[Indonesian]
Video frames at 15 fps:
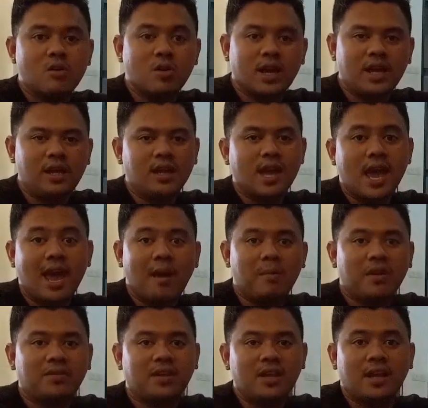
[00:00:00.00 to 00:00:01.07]
Oke,
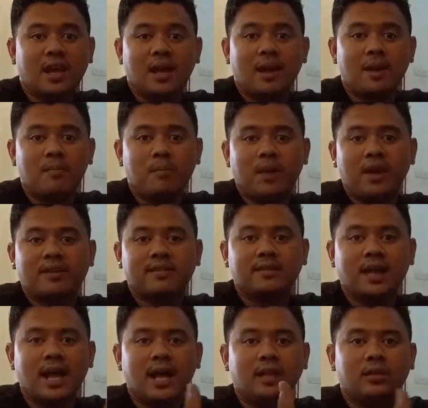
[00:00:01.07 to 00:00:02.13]
MS King
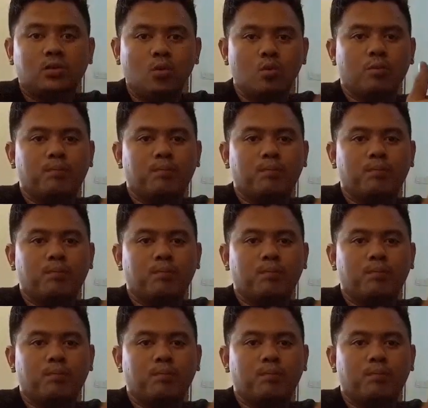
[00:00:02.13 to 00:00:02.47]
MP1